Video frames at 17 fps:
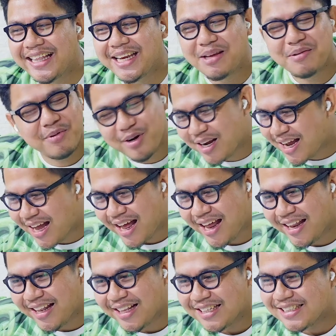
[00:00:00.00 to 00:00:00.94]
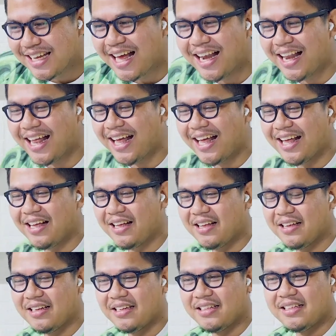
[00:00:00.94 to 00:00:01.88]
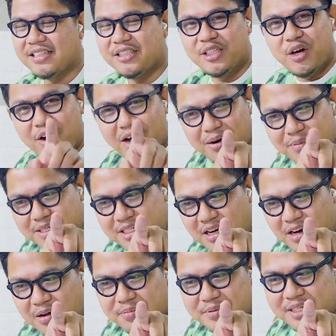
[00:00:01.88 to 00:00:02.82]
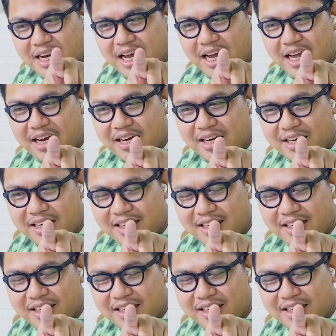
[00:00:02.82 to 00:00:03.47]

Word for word: Bukan, salah. Johan menjawab, silakan.